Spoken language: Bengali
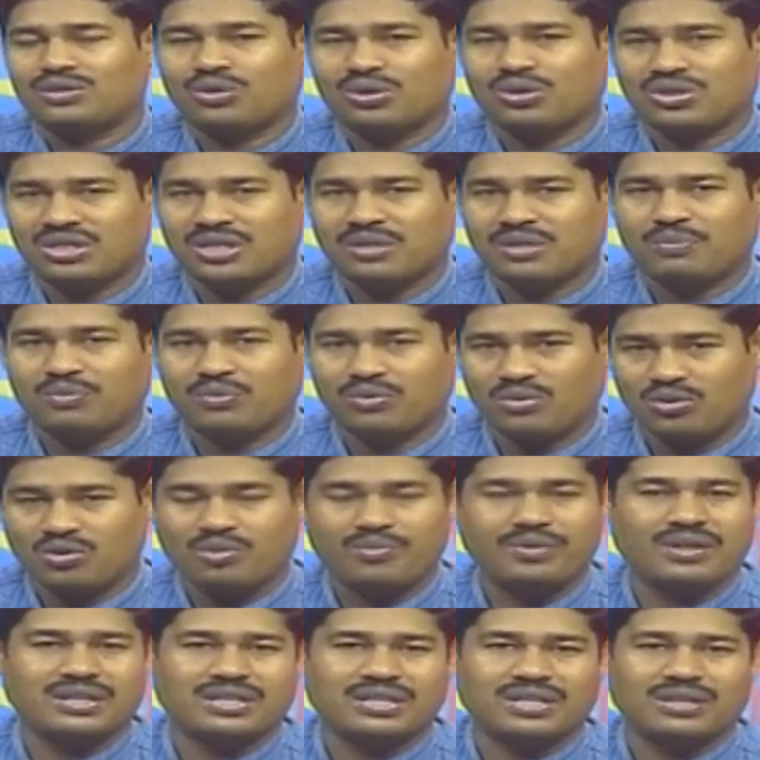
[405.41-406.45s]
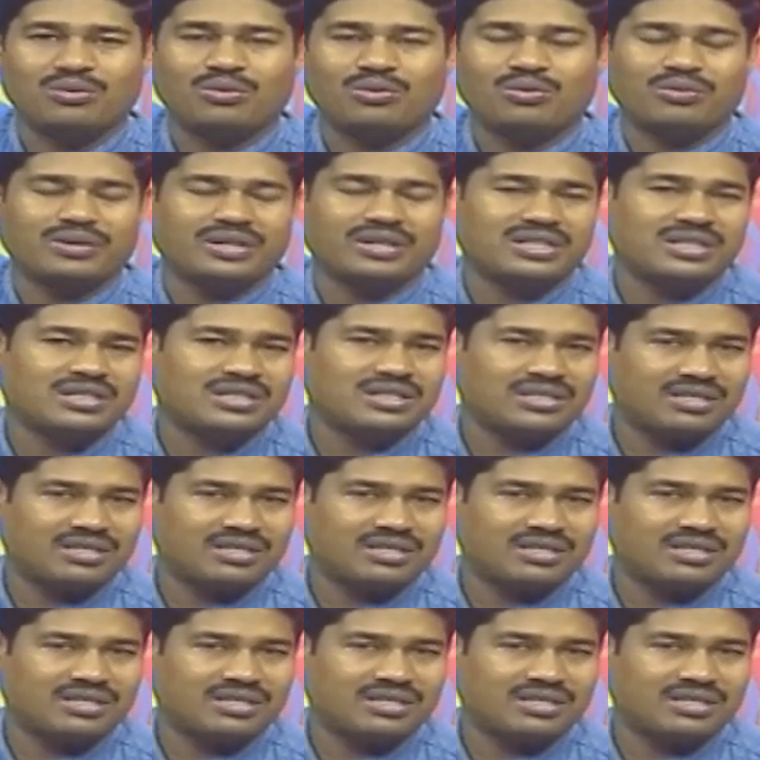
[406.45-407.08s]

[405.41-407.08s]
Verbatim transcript: দশটা পনেরো মিনিটে অন্য একটি